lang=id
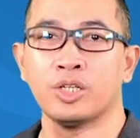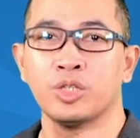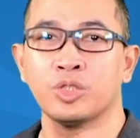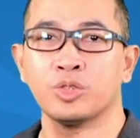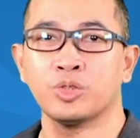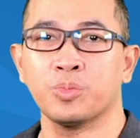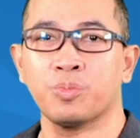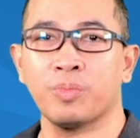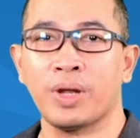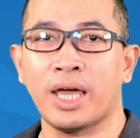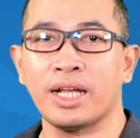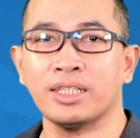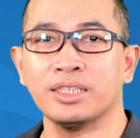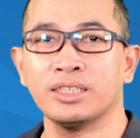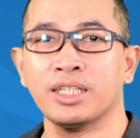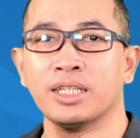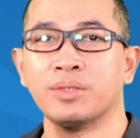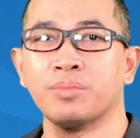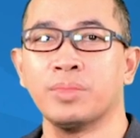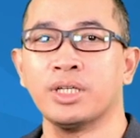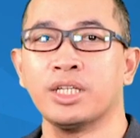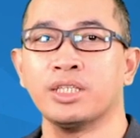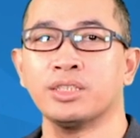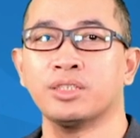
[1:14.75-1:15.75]
Supply
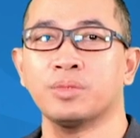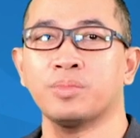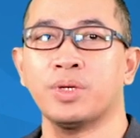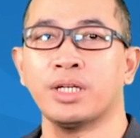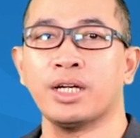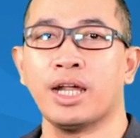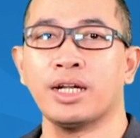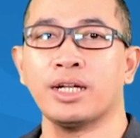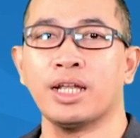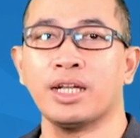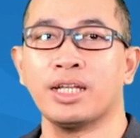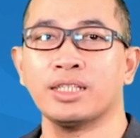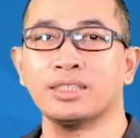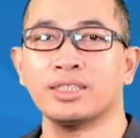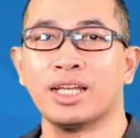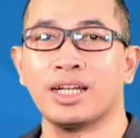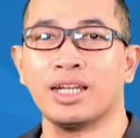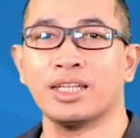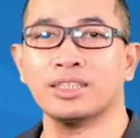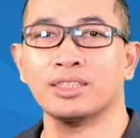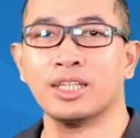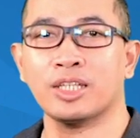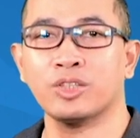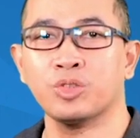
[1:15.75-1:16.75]
chain management adalah
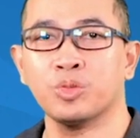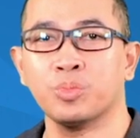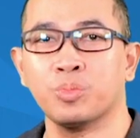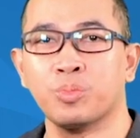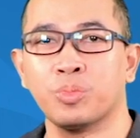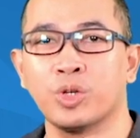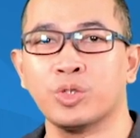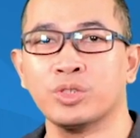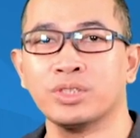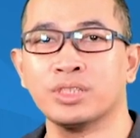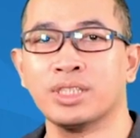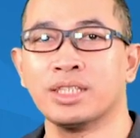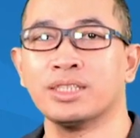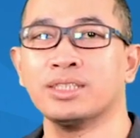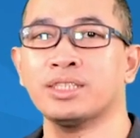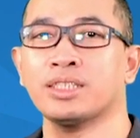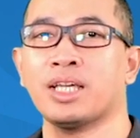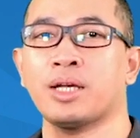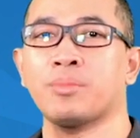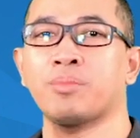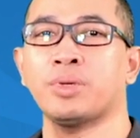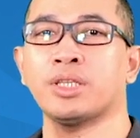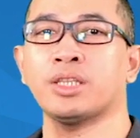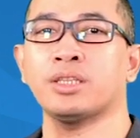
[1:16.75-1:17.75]
salah satu proses
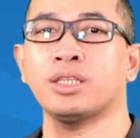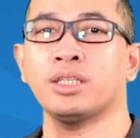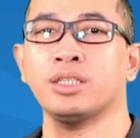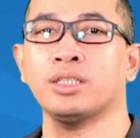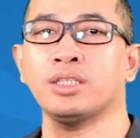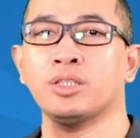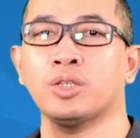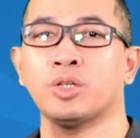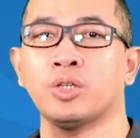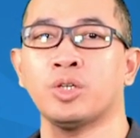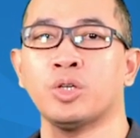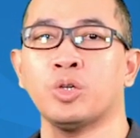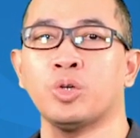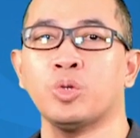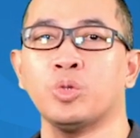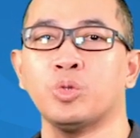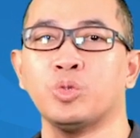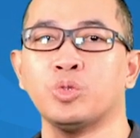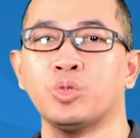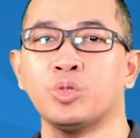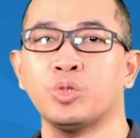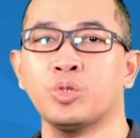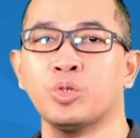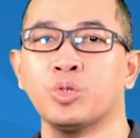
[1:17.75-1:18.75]
yang penting
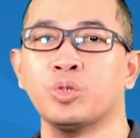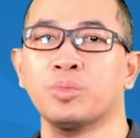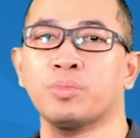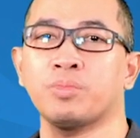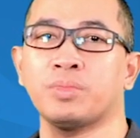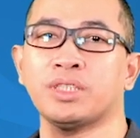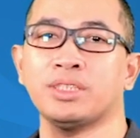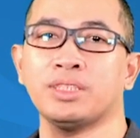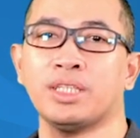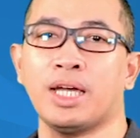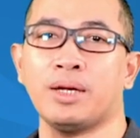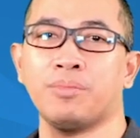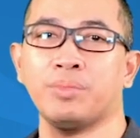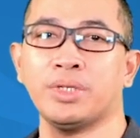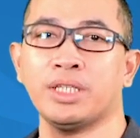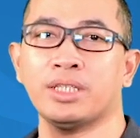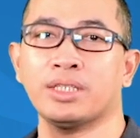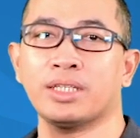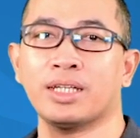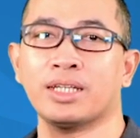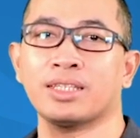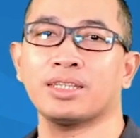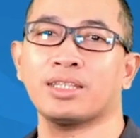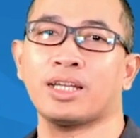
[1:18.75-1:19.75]
untuk
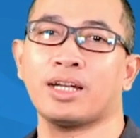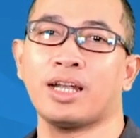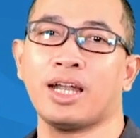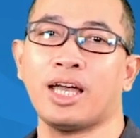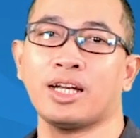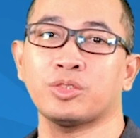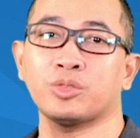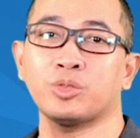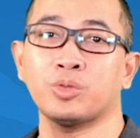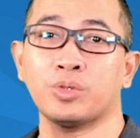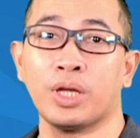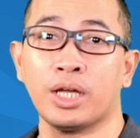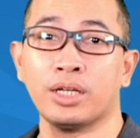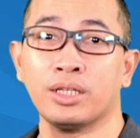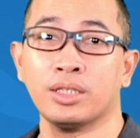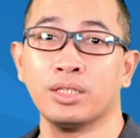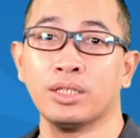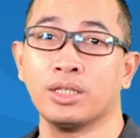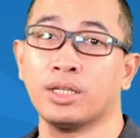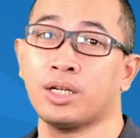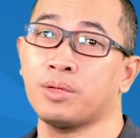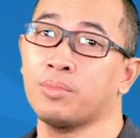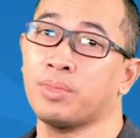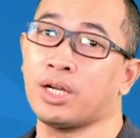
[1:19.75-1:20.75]
menjamin keterlangsungan,
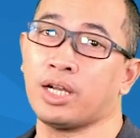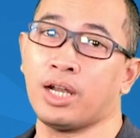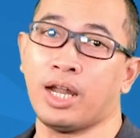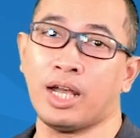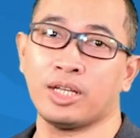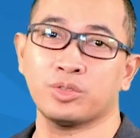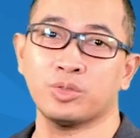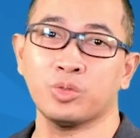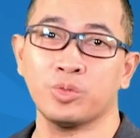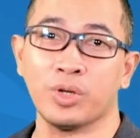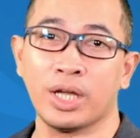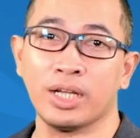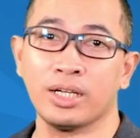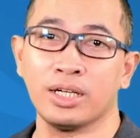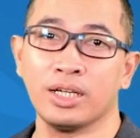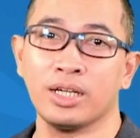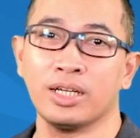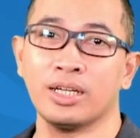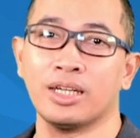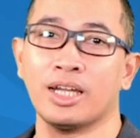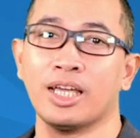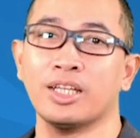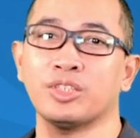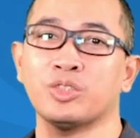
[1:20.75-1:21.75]
keberlangsungan,
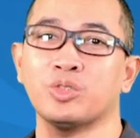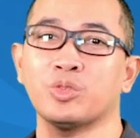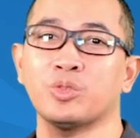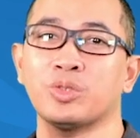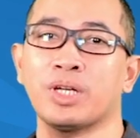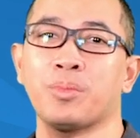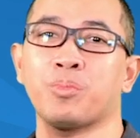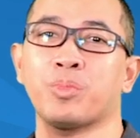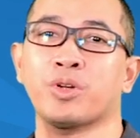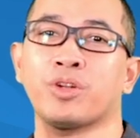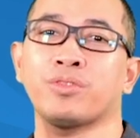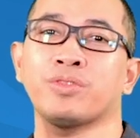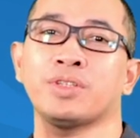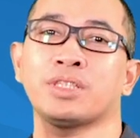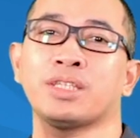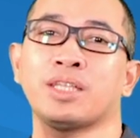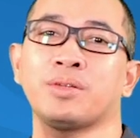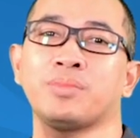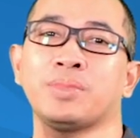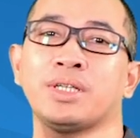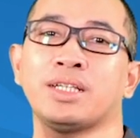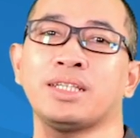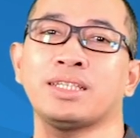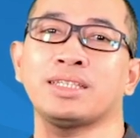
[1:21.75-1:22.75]
dan juga
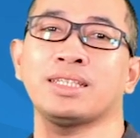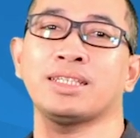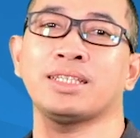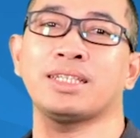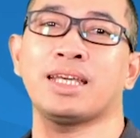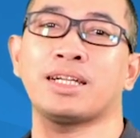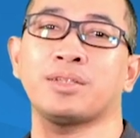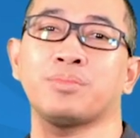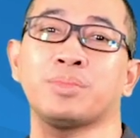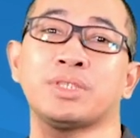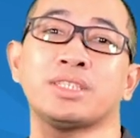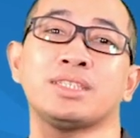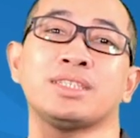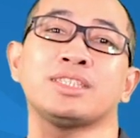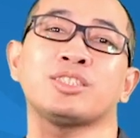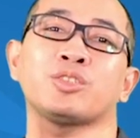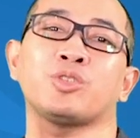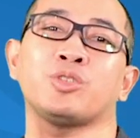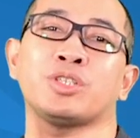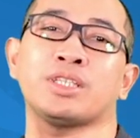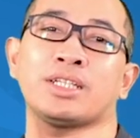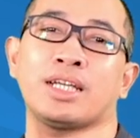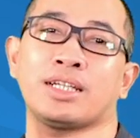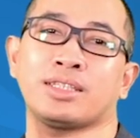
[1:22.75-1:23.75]
profitability dari bisnis
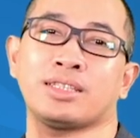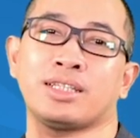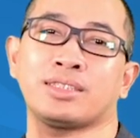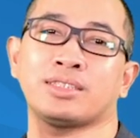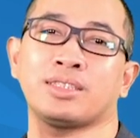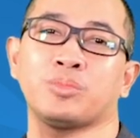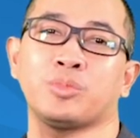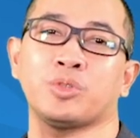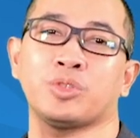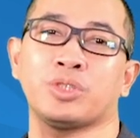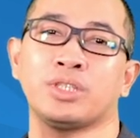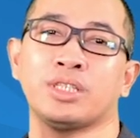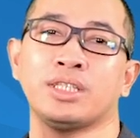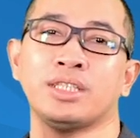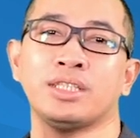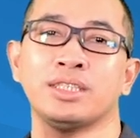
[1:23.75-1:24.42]
kuliner tersebut.